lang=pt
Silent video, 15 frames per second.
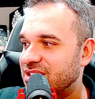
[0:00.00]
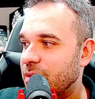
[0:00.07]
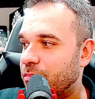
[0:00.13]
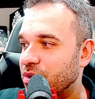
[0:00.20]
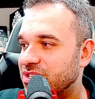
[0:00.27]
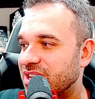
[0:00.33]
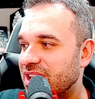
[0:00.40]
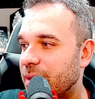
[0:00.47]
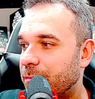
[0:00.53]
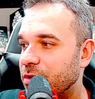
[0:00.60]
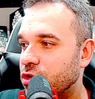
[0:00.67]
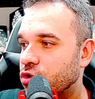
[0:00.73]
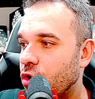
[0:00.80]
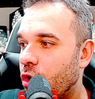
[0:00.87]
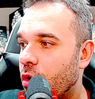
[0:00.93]
Depois ele
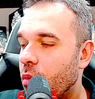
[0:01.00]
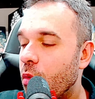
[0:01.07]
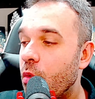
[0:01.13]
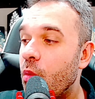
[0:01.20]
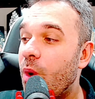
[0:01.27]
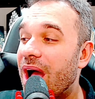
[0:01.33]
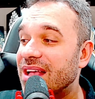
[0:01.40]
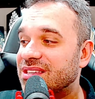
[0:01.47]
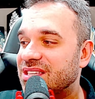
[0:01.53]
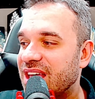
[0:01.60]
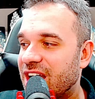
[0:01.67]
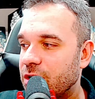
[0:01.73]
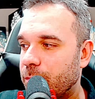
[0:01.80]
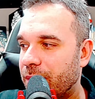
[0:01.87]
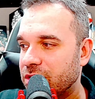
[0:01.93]
apitou 1 a
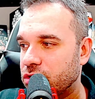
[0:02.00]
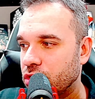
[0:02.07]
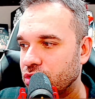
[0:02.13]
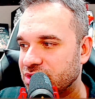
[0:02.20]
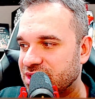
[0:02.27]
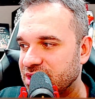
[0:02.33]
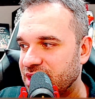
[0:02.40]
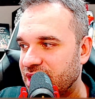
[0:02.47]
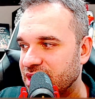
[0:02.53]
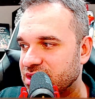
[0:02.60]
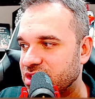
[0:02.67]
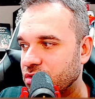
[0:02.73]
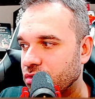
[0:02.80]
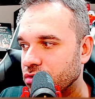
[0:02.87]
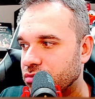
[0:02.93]
0 para
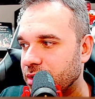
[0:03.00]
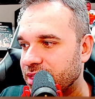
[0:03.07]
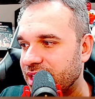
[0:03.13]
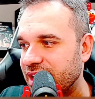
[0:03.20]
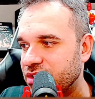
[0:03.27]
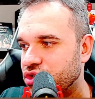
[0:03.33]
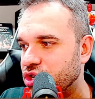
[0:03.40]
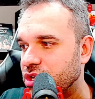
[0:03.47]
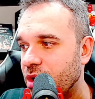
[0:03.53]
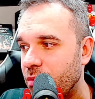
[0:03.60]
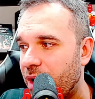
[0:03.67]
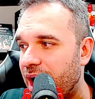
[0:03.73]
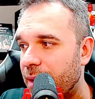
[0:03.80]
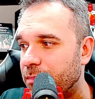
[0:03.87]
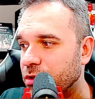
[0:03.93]
Trocinense contra o Atlético. É um
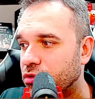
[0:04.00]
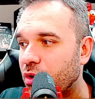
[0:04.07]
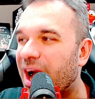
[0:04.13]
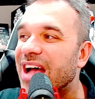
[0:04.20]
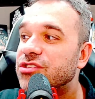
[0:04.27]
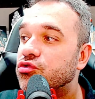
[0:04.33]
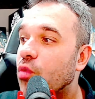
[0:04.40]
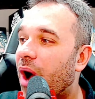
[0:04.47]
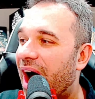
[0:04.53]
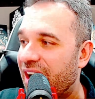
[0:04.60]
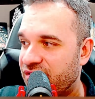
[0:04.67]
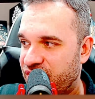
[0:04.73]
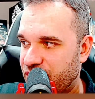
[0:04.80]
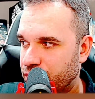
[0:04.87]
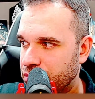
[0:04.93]
árbitro
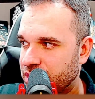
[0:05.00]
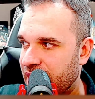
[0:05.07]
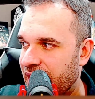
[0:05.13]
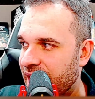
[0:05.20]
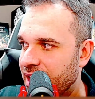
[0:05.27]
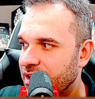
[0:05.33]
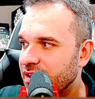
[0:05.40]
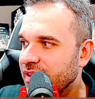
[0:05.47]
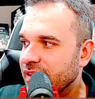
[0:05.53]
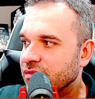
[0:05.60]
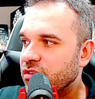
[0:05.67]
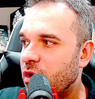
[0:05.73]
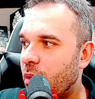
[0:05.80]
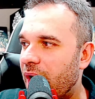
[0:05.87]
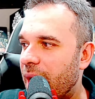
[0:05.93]
razoável, tá?
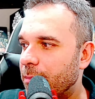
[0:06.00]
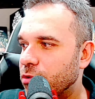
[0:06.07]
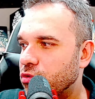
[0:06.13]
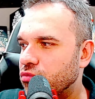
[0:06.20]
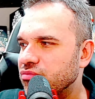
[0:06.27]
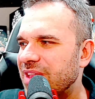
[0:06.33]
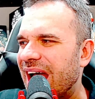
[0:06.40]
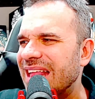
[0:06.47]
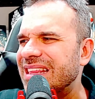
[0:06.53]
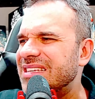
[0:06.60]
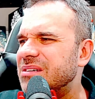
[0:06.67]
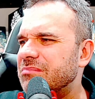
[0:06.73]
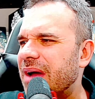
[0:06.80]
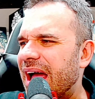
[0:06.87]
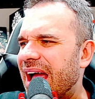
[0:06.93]
Não é um árbitro com nada
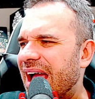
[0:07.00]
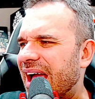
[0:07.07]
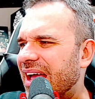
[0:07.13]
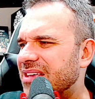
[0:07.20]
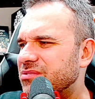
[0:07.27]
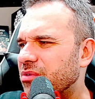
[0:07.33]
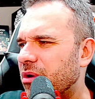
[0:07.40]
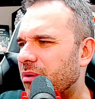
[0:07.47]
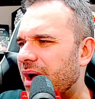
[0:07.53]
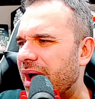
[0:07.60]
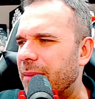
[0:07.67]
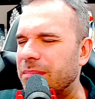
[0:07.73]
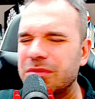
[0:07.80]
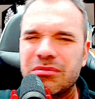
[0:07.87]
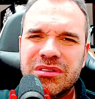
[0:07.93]
demais, não é um
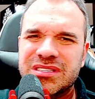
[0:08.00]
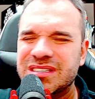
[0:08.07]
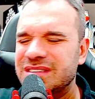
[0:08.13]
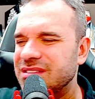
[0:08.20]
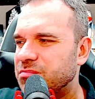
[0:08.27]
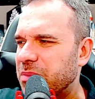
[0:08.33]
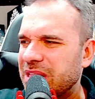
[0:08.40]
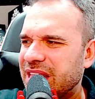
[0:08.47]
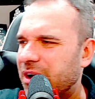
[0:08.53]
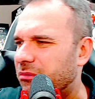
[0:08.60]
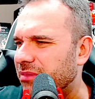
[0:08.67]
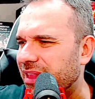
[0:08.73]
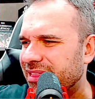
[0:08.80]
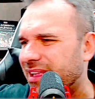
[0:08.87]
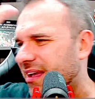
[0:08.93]
árbitro assim
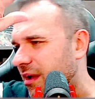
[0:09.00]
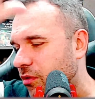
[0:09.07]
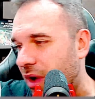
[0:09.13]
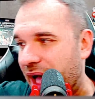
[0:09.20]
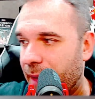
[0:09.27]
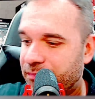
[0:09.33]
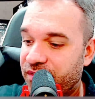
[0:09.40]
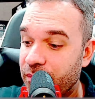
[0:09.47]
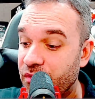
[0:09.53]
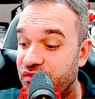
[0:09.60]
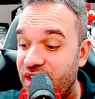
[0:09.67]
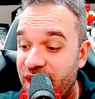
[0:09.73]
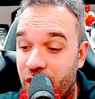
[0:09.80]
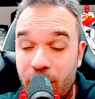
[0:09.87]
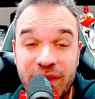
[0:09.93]
espetacular. Não, é um árbitro. Vamos
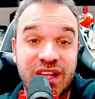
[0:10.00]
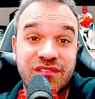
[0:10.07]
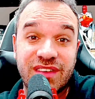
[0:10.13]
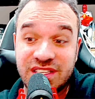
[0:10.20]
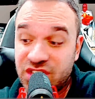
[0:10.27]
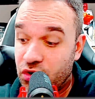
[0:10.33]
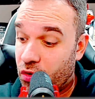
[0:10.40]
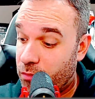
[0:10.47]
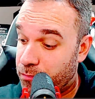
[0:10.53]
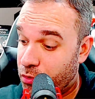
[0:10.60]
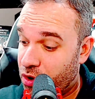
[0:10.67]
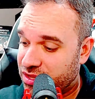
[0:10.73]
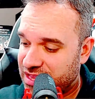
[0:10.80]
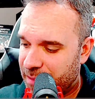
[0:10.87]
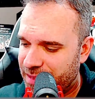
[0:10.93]
ver como é que ele vai se
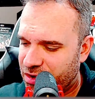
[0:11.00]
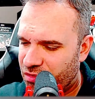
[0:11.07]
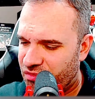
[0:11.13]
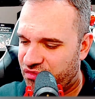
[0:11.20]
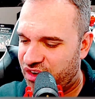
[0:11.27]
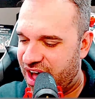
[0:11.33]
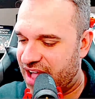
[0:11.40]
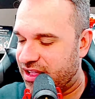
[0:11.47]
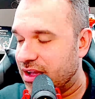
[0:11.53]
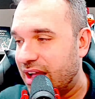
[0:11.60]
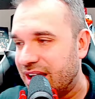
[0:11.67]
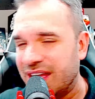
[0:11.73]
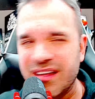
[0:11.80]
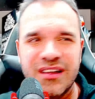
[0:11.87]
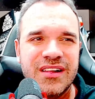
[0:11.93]
comportar, mas com
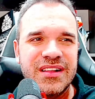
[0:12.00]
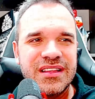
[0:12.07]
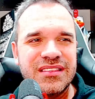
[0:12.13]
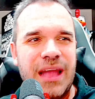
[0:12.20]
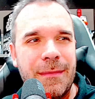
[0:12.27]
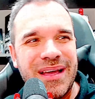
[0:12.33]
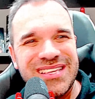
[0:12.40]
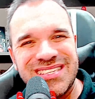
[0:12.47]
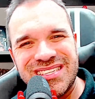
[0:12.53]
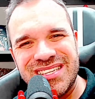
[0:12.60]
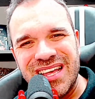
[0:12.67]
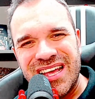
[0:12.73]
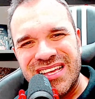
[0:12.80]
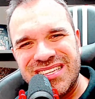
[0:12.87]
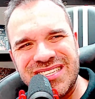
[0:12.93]
vara ah, dá mais
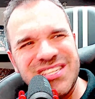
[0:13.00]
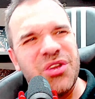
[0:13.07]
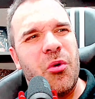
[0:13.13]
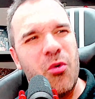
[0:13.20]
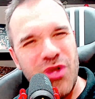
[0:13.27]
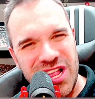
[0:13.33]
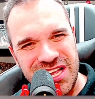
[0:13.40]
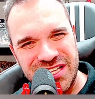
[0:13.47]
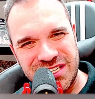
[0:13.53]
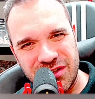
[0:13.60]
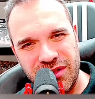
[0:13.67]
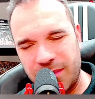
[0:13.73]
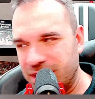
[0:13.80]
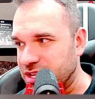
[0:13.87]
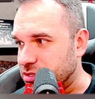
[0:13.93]
segurança,
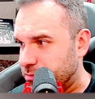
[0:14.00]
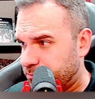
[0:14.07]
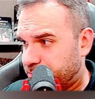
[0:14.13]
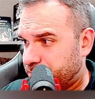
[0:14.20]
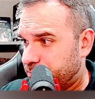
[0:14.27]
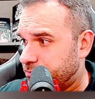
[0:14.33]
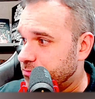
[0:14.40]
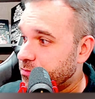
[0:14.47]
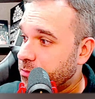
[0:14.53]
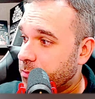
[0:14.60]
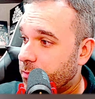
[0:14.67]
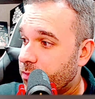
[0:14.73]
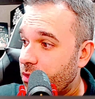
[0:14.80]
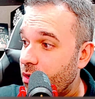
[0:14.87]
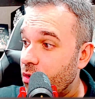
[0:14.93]
não é mesmo?
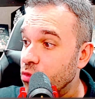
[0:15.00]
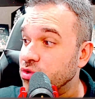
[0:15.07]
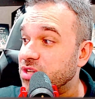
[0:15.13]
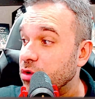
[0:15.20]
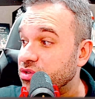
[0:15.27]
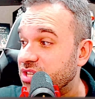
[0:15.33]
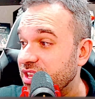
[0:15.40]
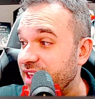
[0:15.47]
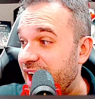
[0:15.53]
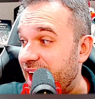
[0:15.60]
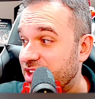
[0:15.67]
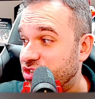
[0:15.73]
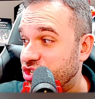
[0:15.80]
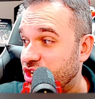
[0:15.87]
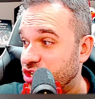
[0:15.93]
Os
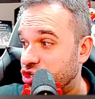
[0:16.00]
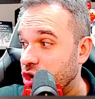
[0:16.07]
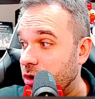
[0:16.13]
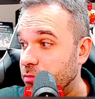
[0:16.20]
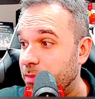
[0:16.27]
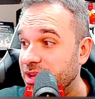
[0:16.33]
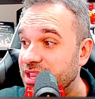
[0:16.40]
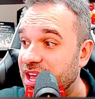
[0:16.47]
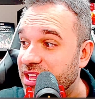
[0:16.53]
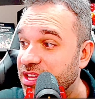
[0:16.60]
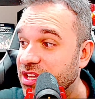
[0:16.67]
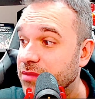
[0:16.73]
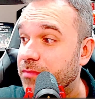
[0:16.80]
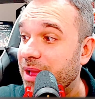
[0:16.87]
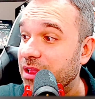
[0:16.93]
auxiliares, gente, ó,
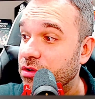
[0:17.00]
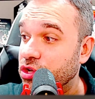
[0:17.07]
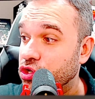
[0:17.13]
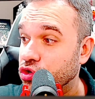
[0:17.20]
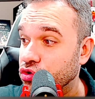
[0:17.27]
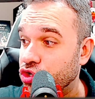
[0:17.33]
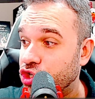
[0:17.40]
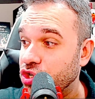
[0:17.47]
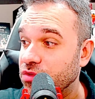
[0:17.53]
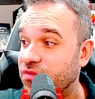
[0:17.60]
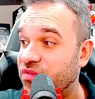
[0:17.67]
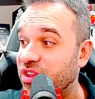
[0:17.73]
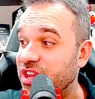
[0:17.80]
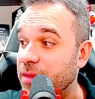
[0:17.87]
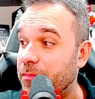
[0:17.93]
Bandeirinha, Belo Horizontino,
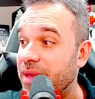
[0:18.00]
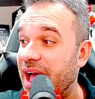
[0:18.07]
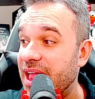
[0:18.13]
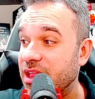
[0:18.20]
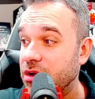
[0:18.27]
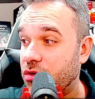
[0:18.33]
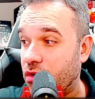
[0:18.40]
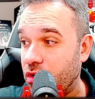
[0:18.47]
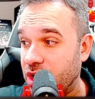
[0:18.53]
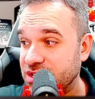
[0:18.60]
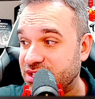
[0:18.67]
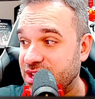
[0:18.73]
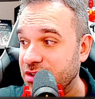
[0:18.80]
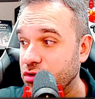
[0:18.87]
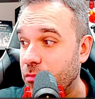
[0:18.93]
Felipe Alan
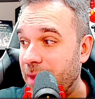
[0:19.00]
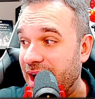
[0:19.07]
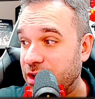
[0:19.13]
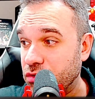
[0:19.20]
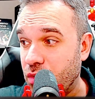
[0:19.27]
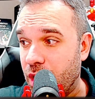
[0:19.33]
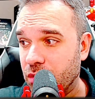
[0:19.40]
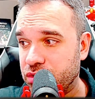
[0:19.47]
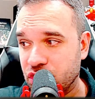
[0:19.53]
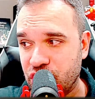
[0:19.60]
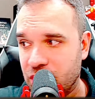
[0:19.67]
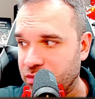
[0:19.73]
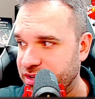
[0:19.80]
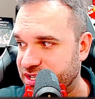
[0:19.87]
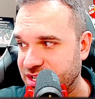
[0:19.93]
Costa e o Magno Alto. Já
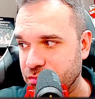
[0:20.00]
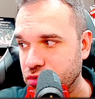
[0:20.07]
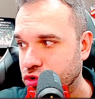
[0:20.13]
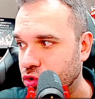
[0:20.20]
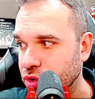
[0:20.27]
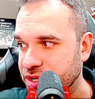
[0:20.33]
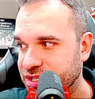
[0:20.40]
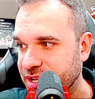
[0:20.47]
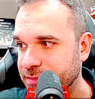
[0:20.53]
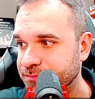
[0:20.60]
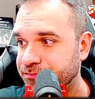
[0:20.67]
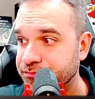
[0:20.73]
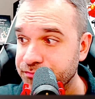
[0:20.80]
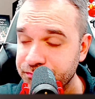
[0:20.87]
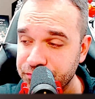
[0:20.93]
conhecemos dois, né?
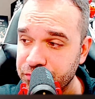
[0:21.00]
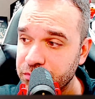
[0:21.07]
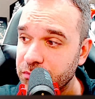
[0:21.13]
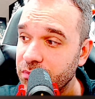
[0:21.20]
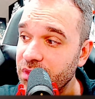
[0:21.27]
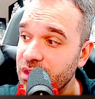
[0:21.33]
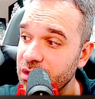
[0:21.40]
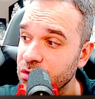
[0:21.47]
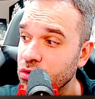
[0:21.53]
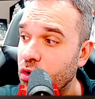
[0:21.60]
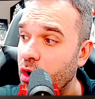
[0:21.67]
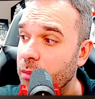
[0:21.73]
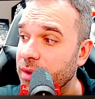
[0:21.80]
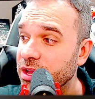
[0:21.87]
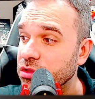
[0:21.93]
No
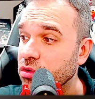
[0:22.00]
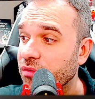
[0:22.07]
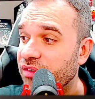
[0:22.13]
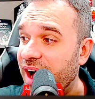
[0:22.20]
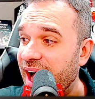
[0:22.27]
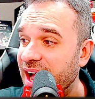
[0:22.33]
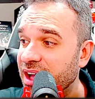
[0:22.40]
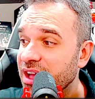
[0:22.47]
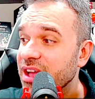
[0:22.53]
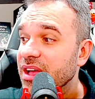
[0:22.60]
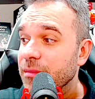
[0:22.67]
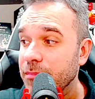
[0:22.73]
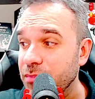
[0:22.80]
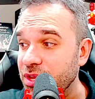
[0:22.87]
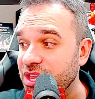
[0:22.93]
comando do VAR,
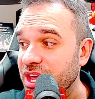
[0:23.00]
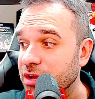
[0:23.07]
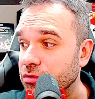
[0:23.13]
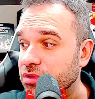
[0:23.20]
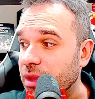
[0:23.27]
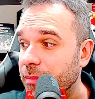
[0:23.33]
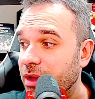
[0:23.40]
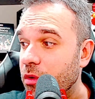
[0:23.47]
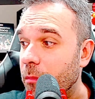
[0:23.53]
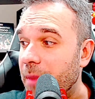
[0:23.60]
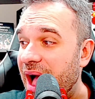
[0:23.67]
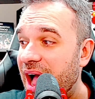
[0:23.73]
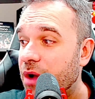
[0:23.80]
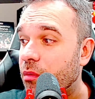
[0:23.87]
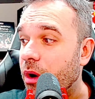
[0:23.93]
Mineiro também, o
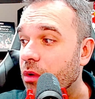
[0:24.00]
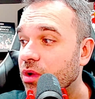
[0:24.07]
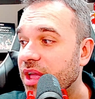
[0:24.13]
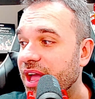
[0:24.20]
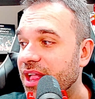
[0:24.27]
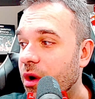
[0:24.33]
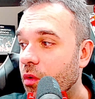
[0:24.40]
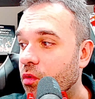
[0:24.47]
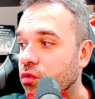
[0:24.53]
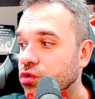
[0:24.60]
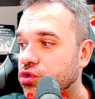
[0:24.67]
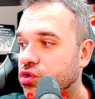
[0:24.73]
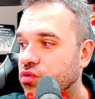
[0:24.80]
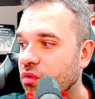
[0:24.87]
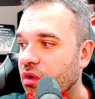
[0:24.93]
Marco Aurélio
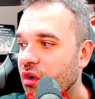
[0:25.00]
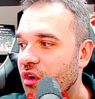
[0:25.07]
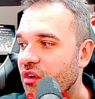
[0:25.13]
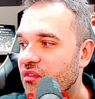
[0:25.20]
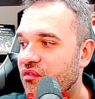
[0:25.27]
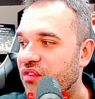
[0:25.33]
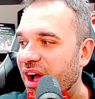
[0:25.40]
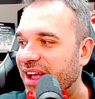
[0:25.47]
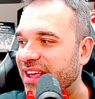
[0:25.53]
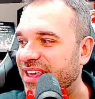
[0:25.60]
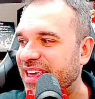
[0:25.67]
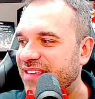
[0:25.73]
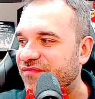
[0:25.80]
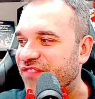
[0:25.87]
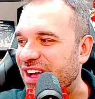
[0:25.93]
Augusto
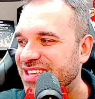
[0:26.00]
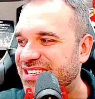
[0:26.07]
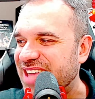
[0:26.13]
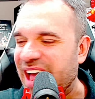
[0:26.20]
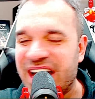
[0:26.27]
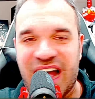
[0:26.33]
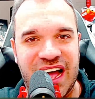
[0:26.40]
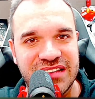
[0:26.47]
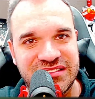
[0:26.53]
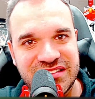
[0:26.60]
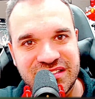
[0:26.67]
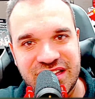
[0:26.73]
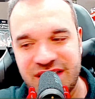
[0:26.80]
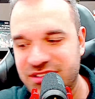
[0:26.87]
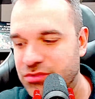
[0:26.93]
Faqui,
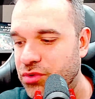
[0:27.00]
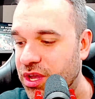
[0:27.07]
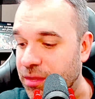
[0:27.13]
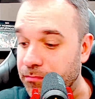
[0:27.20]
Fazecas. É isso daí.